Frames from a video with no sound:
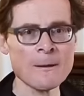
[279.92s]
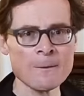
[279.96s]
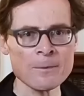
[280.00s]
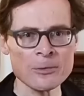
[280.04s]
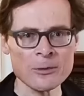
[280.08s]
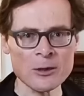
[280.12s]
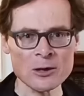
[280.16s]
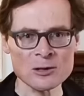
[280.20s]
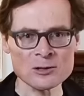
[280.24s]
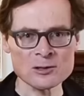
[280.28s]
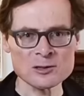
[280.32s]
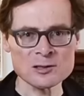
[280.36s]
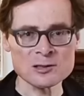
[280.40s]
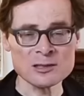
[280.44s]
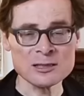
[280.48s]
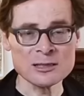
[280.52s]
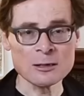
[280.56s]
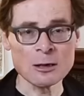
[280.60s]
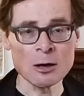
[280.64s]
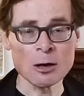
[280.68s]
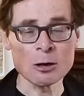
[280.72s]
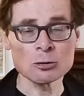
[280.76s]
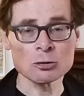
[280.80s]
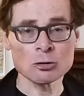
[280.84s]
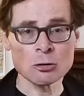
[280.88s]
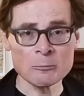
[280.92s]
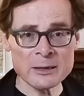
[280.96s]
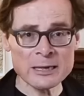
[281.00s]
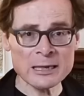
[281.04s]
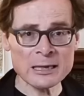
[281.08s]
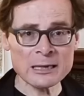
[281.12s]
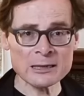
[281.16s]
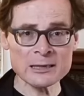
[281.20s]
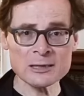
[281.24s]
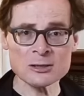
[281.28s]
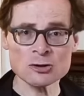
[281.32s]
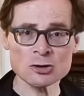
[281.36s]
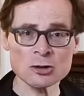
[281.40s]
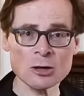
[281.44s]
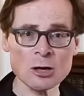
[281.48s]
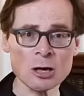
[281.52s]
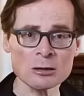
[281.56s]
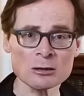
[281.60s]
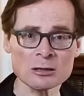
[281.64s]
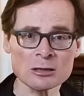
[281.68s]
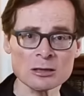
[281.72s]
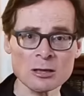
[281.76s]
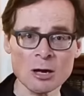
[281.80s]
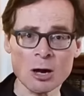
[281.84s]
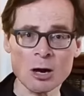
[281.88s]
dass die
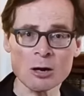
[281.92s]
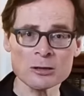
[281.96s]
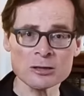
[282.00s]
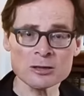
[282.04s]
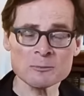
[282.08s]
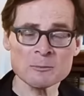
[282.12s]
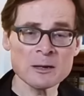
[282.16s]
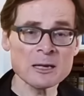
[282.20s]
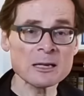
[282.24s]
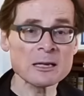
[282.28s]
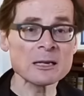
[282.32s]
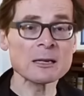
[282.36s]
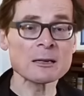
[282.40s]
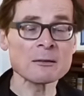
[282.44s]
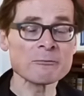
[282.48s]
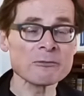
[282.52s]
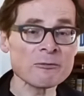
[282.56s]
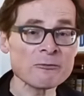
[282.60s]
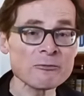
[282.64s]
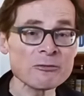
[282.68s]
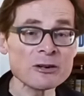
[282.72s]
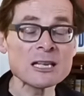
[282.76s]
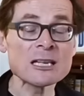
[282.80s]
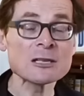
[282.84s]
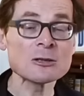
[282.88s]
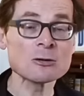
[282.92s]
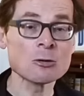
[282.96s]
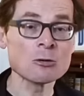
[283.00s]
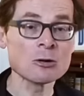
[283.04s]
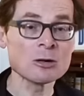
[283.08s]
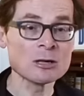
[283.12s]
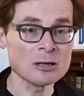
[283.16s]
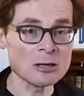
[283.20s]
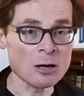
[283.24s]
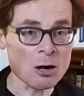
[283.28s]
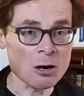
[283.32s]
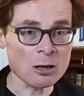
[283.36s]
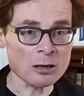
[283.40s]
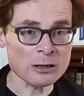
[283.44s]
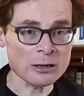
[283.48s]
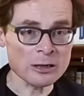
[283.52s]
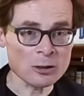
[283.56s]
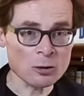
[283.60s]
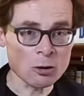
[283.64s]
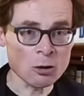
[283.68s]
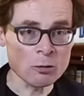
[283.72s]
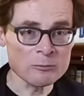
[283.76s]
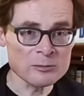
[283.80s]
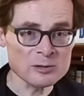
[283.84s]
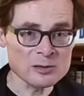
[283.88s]
NATO-Mitgliedstaaten gar nicht mehr ihren Verpflichtungen
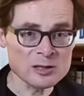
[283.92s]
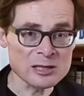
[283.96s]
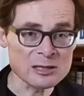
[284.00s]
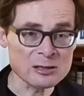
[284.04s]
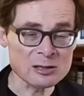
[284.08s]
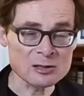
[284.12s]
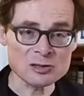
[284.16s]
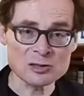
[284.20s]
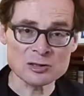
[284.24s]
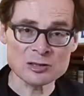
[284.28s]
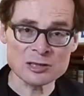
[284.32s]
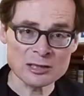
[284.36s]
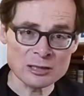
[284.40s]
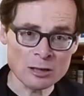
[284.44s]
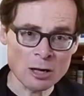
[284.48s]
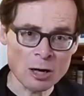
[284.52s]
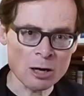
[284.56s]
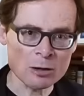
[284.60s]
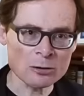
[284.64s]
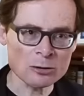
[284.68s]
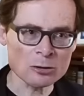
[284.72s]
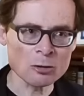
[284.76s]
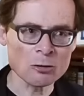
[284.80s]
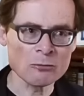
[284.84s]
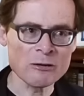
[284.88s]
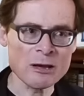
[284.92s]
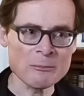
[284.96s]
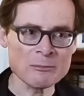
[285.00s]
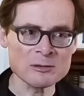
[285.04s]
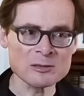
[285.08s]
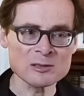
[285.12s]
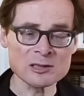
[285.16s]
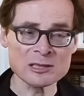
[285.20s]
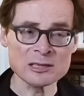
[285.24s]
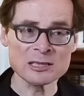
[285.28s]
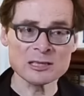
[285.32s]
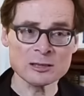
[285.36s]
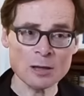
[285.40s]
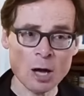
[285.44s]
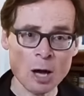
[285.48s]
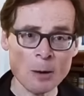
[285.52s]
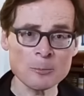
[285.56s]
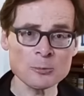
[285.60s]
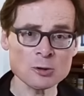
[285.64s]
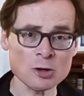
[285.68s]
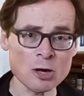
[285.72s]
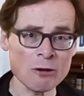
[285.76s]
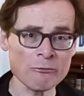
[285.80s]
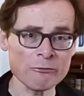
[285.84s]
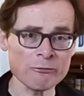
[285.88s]
nachgekommen sind. Also die NATO, wenn man sie nicht
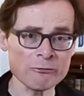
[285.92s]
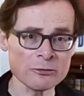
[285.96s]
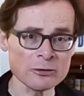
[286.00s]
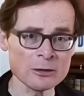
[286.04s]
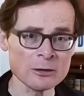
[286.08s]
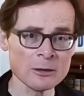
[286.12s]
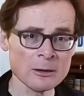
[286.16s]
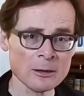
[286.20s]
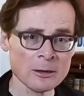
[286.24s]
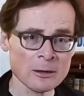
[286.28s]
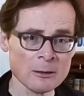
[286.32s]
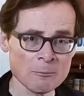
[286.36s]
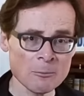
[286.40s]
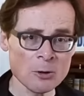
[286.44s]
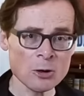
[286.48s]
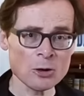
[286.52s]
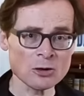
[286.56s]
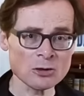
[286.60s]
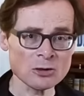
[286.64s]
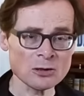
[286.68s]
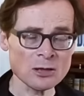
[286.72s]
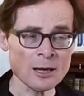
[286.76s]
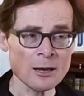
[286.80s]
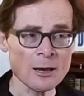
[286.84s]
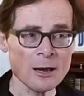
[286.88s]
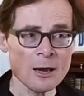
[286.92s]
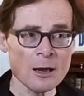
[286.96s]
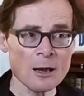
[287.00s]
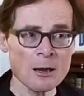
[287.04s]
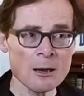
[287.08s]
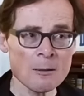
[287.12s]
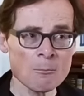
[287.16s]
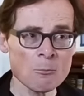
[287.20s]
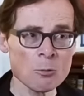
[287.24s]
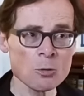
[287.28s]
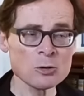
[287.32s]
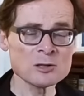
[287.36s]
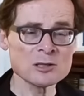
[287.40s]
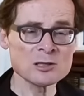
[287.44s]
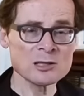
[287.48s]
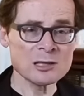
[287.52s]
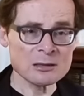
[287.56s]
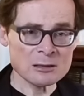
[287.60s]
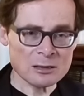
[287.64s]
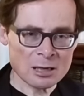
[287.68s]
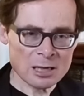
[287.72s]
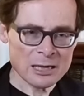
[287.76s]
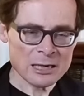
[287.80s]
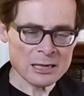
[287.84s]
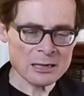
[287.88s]
abschaffen möchte, muss
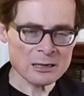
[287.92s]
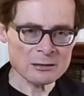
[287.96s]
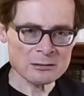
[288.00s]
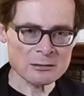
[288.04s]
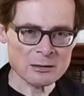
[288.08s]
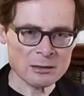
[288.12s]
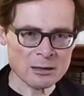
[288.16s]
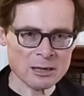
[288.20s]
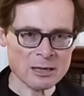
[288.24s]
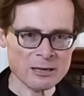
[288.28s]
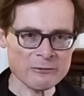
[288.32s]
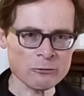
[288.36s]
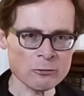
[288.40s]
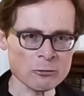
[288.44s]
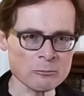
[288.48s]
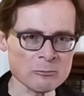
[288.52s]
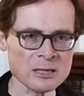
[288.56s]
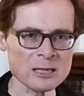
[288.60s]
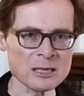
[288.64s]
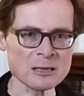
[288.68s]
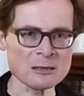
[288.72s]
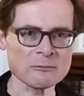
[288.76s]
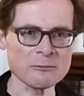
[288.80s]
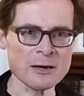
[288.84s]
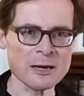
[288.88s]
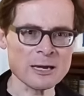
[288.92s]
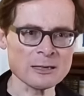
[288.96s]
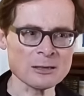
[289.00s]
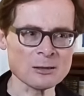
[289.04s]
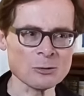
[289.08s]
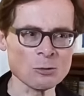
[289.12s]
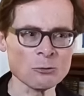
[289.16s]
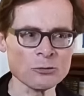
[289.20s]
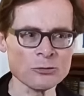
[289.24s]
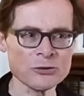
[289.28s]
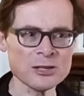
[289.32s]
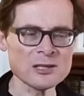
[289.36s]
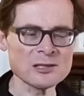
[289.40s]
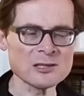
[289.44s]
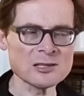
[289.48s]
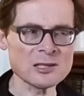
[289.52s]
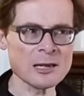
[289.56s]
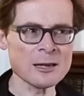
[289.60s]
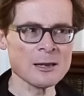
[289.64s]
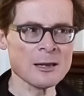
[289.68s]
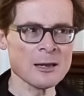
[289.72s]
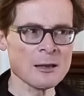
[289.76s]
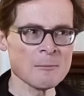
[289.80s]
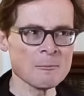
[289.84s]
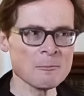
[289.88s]
dringend reformiert werden. Und
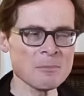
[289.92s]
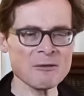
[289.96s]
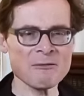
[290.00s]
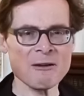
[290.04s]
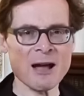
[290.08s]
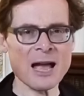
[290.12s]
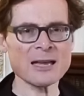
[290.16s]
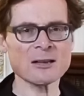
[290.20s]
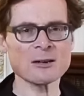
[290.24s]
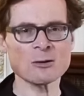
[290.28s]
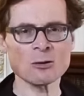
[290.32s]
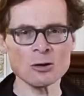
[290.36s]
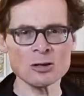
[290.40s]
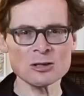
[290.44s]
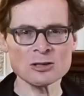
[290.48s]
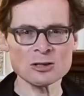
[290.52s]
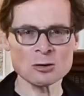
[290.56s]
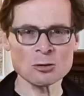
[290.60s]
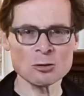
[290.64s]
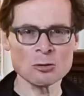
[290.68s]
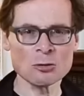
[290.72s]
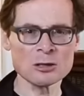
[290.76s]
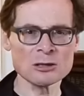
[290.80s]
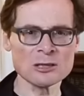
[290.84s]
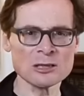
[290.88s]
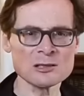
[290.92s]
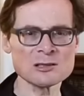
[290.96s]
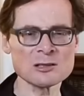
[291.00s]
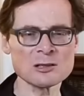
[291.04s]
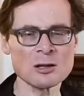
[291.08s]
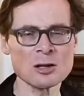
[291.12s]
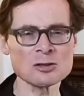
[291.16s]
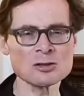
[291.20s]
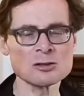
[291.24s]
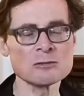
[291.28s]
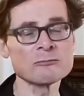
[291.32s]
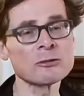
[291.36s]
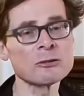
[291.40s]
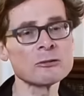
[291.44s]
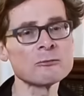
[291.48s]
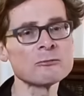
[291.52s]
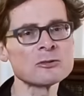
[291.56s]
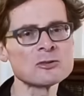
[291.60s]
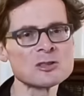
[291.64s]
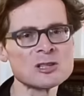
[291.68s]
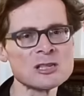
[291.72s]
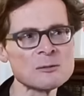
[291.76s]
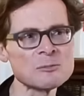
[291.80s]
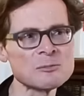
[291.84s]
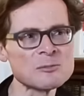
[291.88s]
diese Beweihräucherungen jetzt da zum
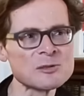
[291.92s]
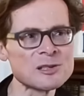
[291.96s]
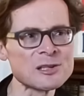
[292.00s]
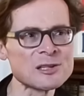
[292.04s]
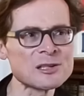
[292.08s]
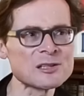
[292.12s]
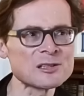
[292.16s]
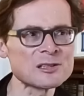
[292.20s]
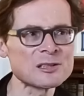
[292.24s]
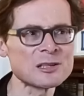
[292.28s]
75.